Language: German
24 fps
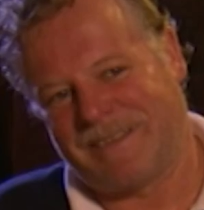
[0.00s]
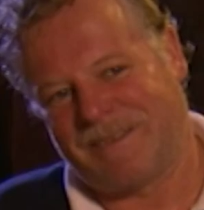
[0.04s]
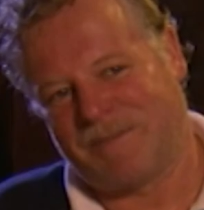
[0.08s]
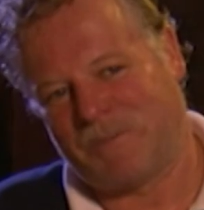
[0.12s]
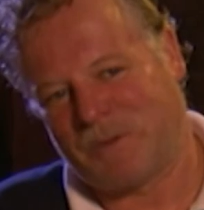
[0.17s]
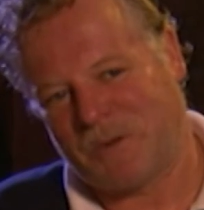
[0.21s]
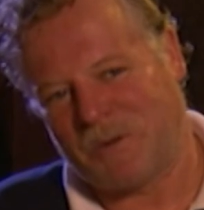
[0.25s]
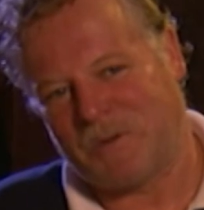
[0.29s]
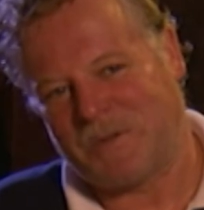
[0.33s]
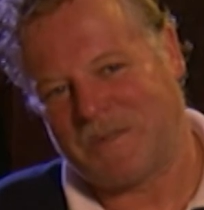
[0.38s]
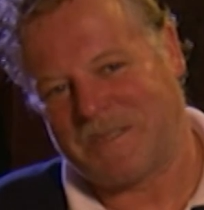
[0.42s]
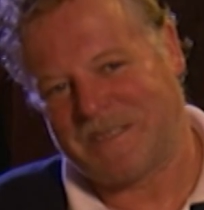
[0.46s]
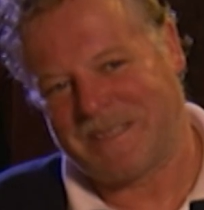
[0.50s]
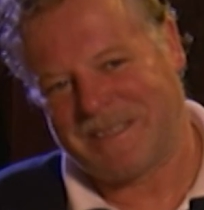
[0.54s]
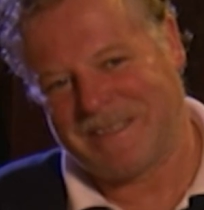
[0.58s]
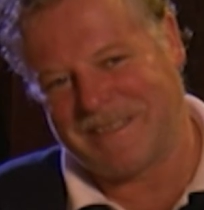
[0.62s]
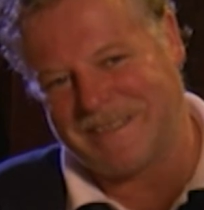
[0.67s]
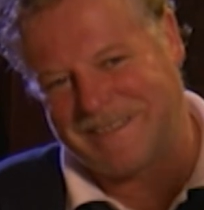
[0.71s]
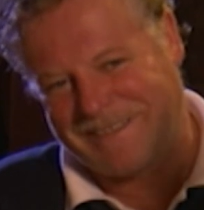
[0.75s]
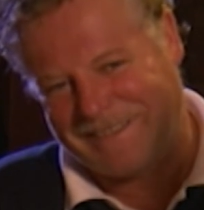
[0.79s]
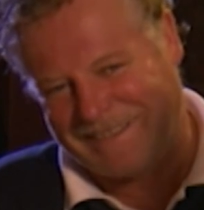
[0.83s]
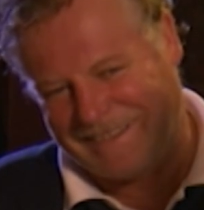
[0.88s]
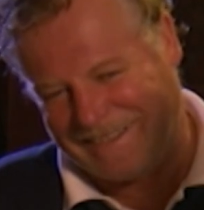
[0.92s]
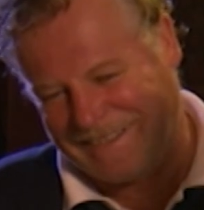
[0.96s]
Prost.
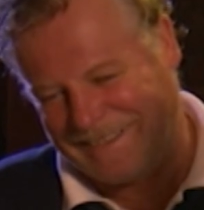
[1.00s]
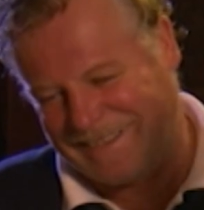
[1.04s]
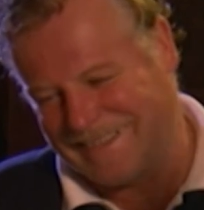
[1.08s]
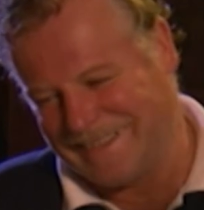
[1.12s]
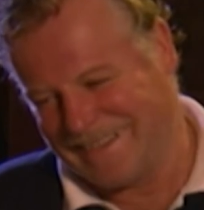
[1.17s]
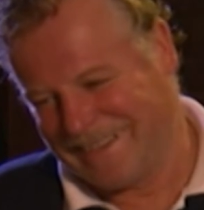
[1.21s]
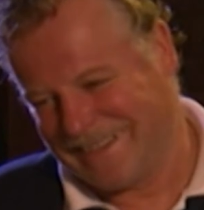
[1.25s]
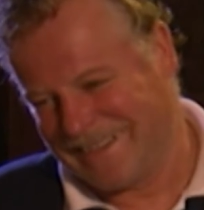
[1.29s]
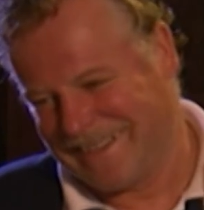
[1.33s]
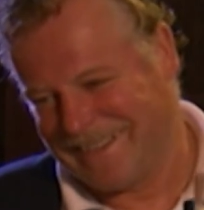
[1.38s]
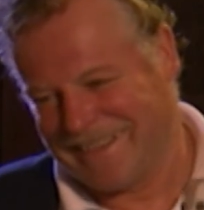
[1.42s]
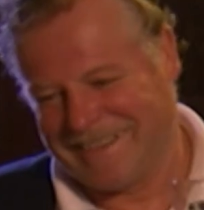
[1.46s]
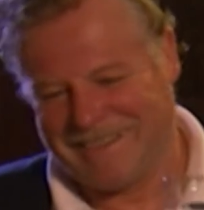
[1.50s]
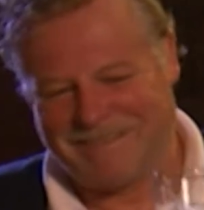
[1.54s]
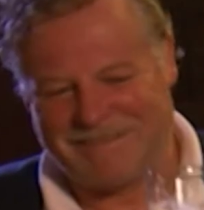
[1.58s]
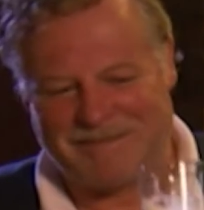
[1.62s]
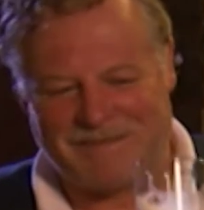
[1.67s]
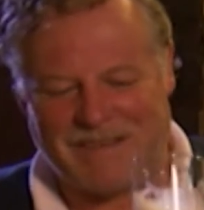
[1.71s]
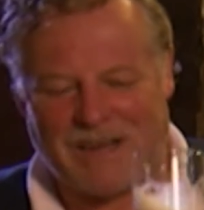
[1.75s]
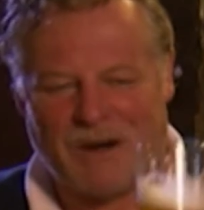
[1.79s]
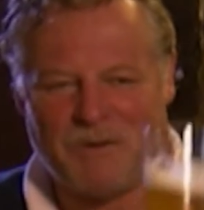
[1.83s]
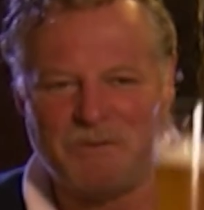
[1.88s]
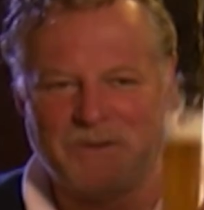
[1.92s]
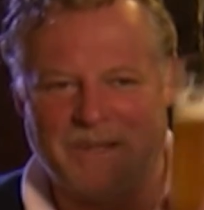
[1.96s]

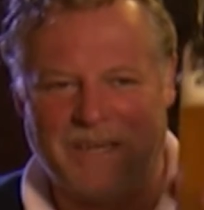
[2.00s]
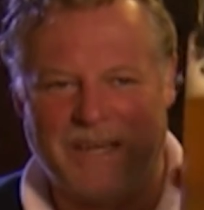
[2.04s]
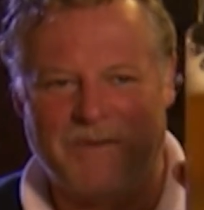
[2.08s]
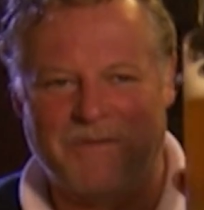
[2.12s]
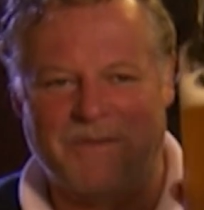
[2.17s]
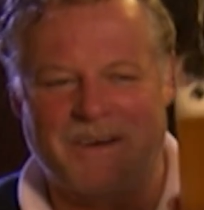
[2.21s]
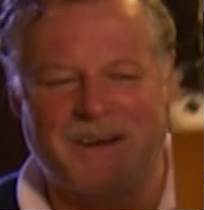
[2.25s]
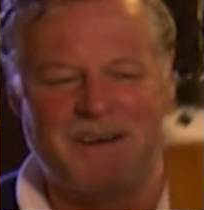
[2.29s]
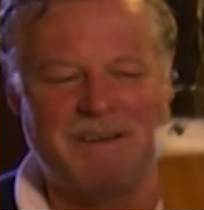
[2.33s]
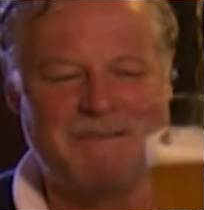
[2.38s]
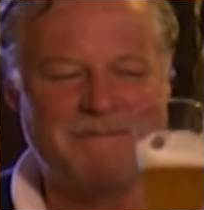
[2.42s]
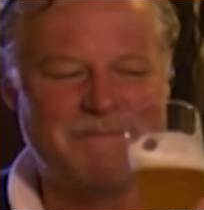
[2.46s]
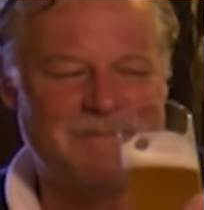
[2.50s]
Auf die Eva.